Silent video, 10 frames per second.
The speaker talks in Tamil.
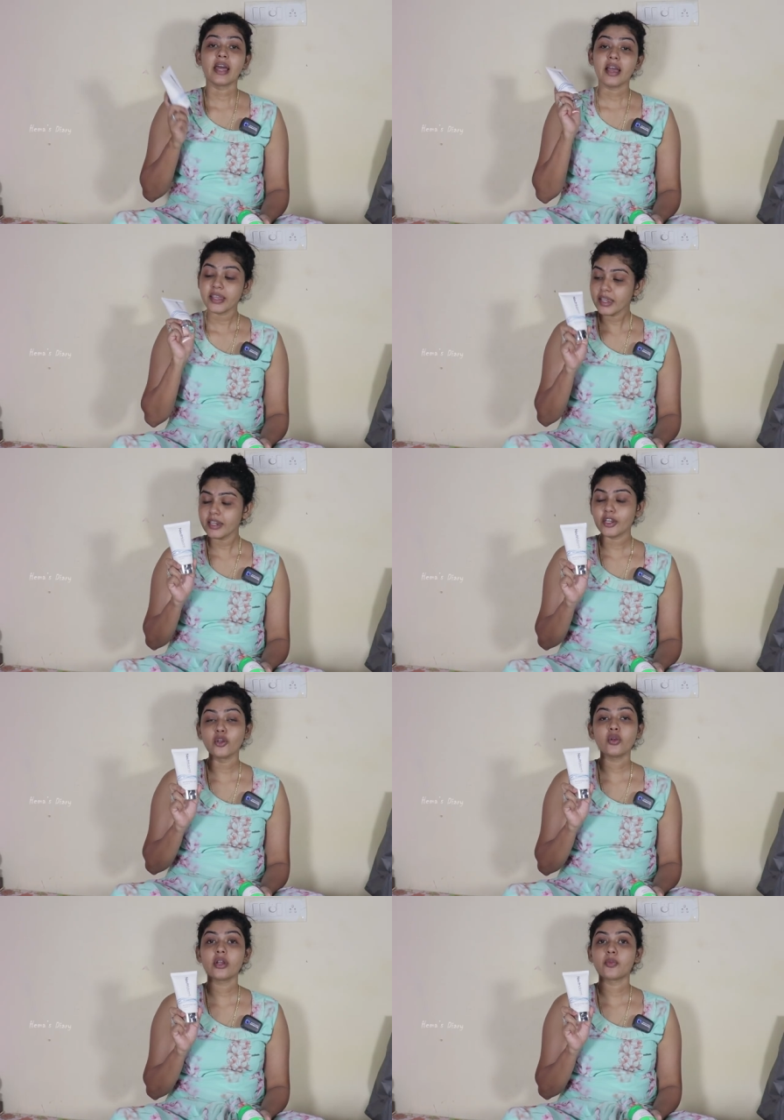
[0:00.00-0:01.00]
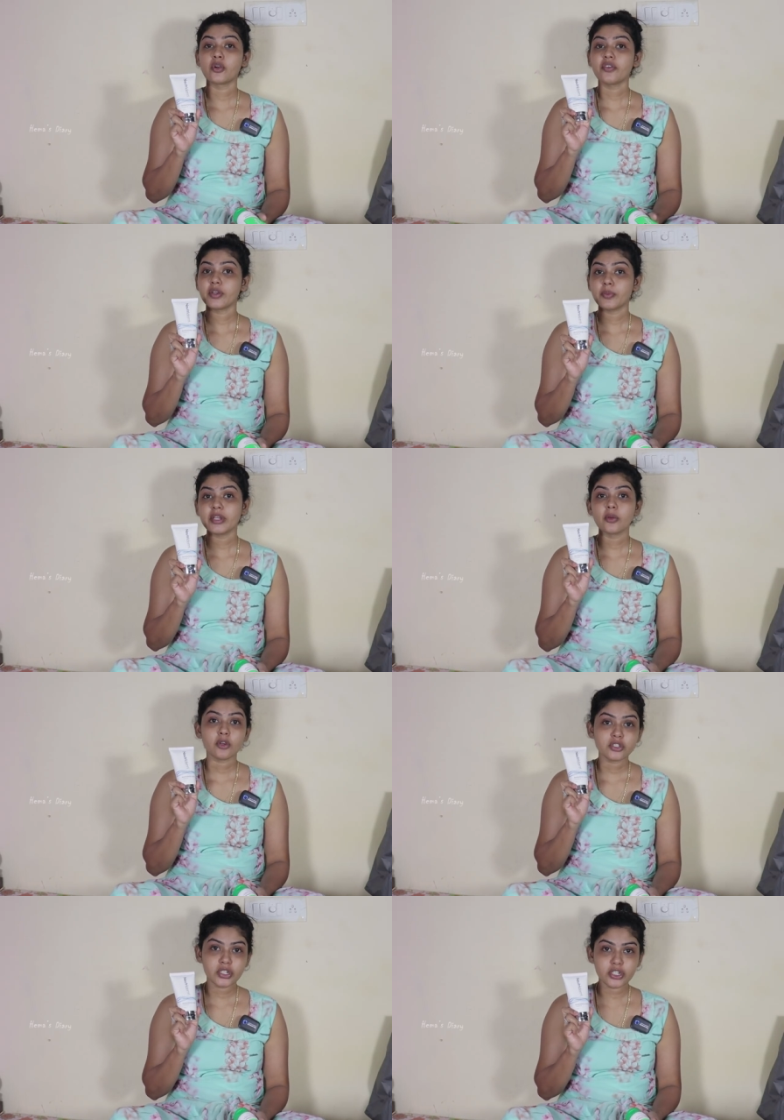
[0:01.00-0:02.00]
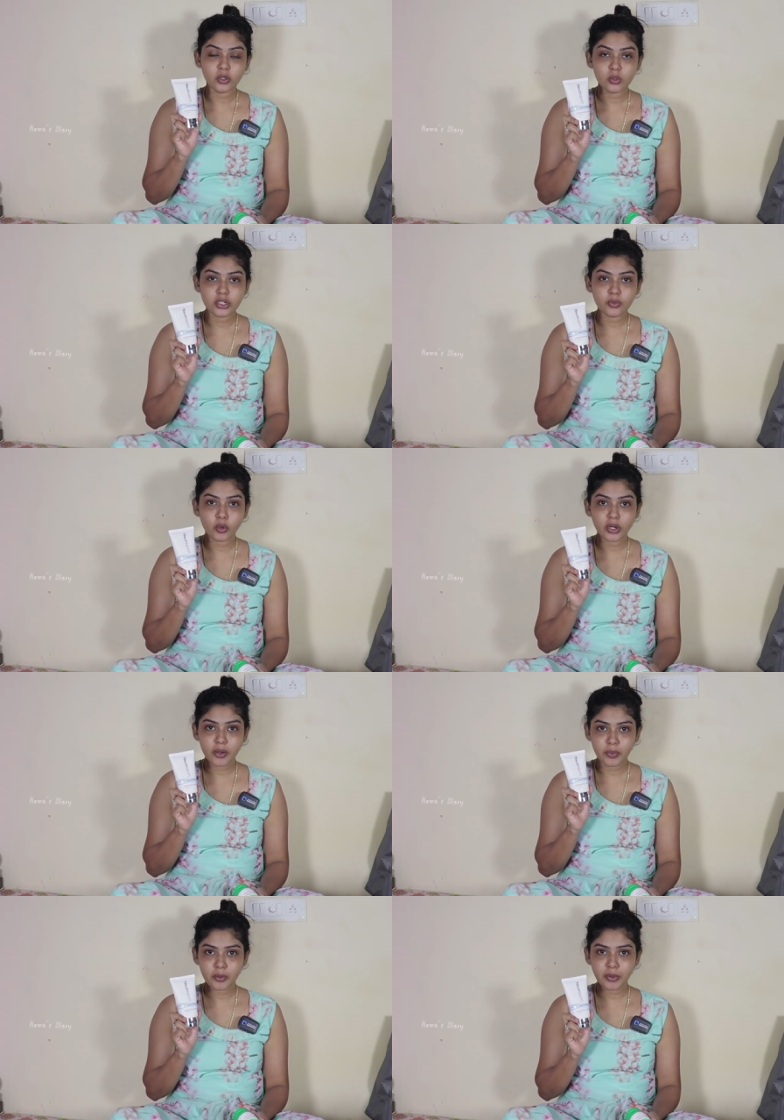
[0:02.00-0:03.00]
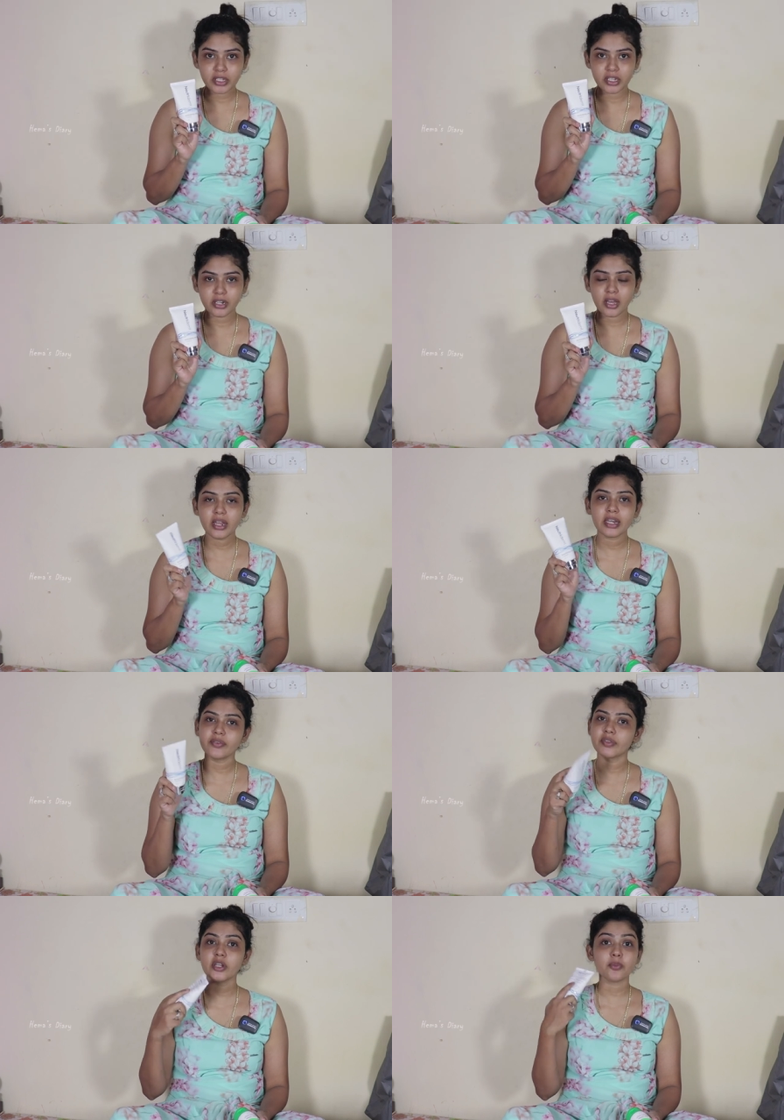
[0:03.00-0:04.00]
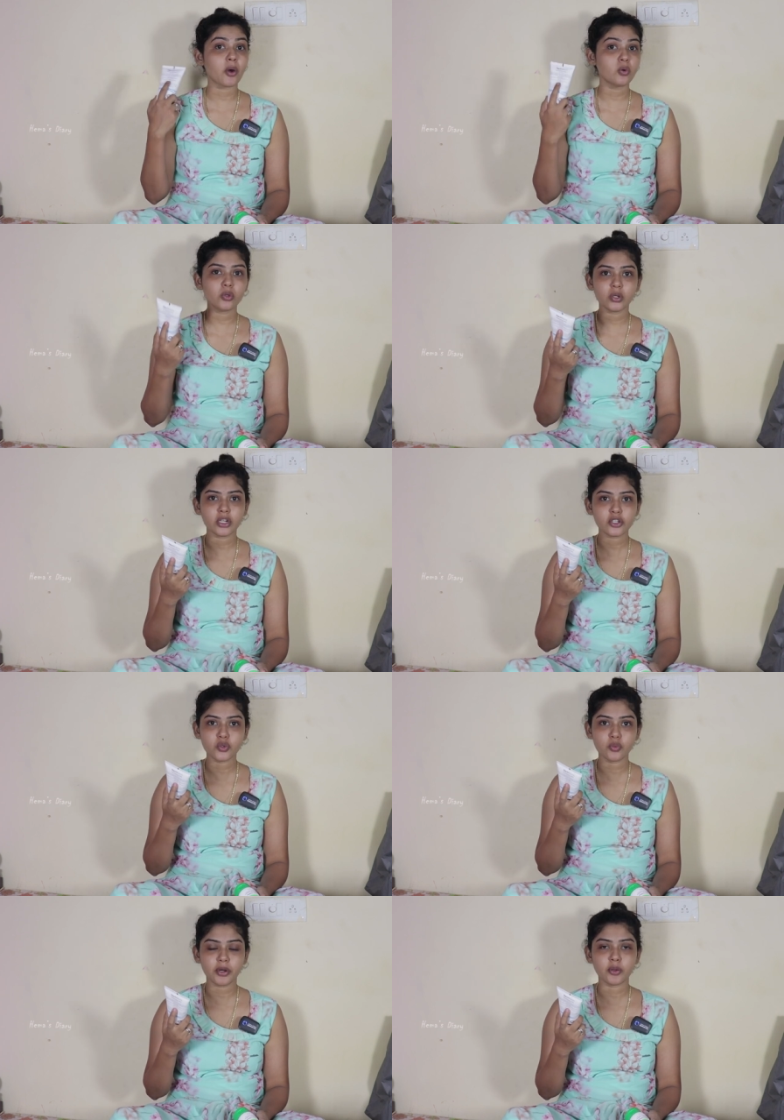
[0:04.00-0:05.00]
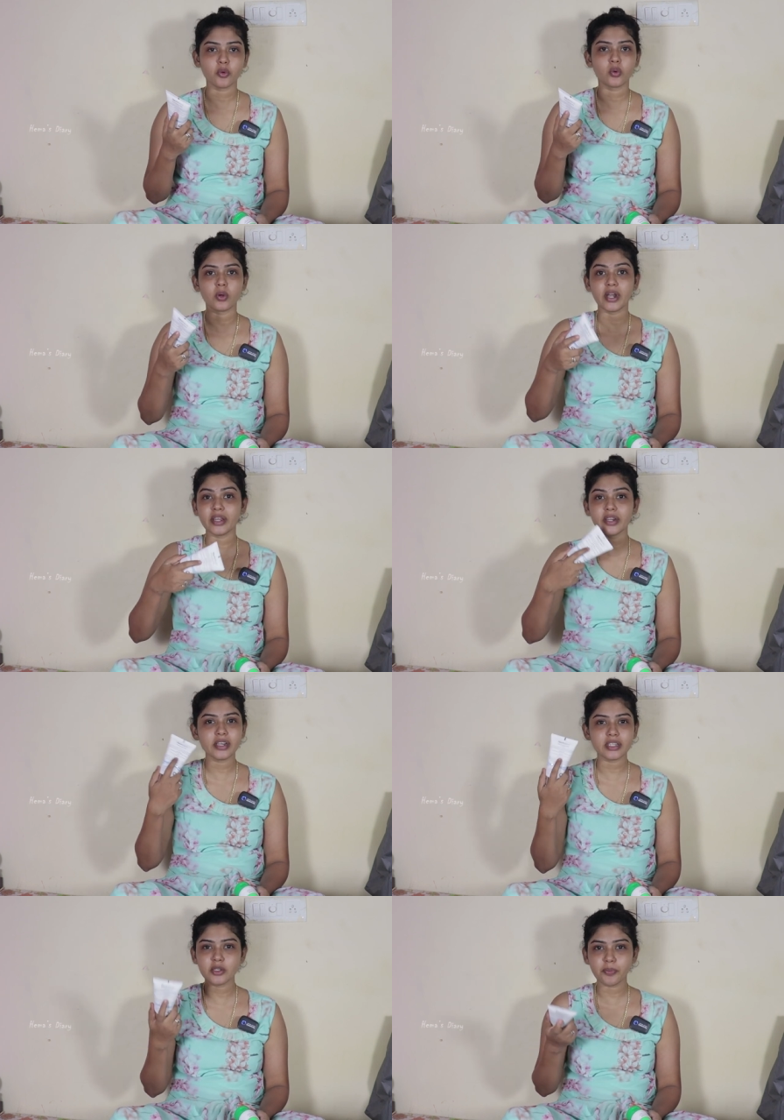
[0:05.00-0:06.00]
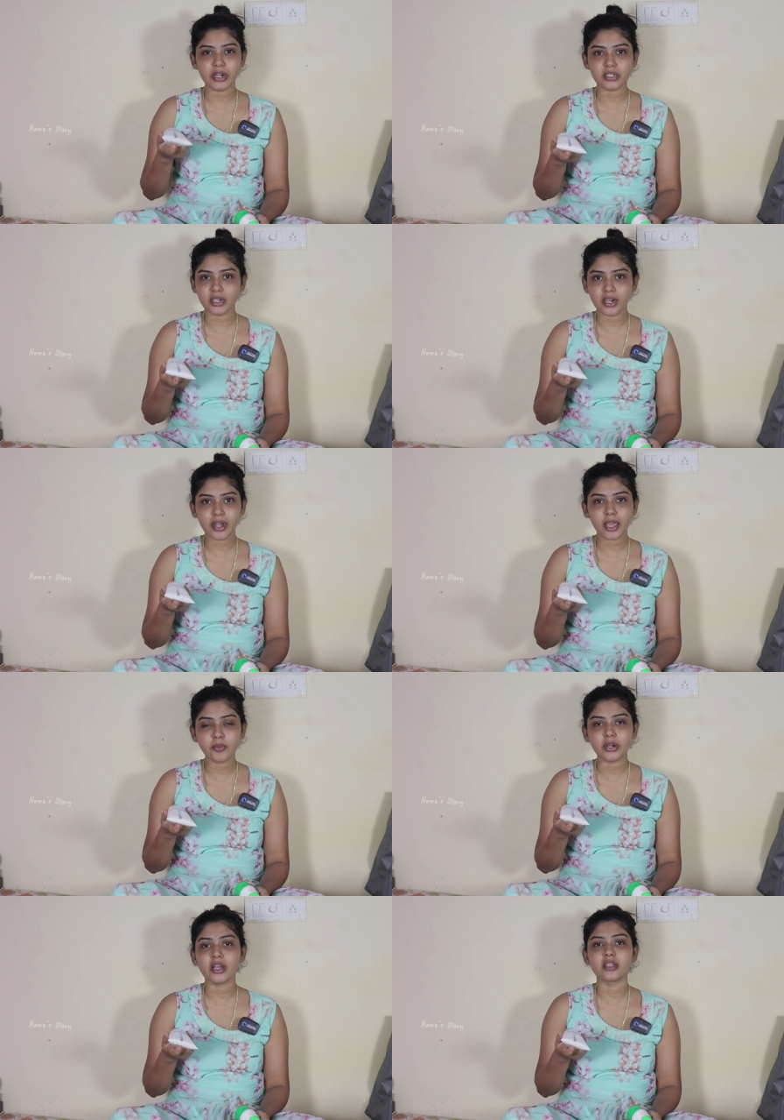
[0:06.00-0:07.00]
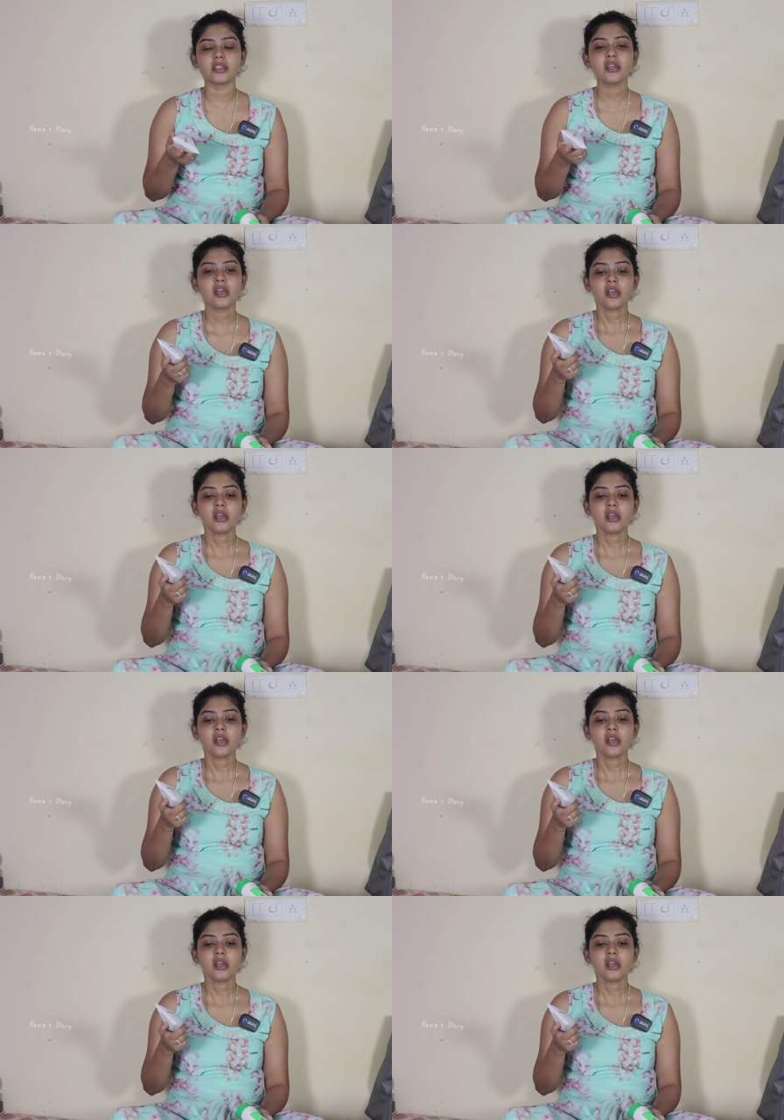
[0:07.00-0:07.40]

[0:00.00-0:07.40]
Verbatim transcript: நான் ஏன் இன்னைக்கு நியூட்ரிடமோட விட்டமின் ஏ மாய்ஸ்சரைசிங் லோஷன் போட்டேன் அப்படின்னு பார்த்தீங்கன்னா இன்றைக்கி வந்து நம்ம அவுடோர்லலாம் ஷூட் பண்ண போகிறோம் அடிக்கடி அப் பண்ணுறதுக்கெல்லாம் டைம் இருக்காது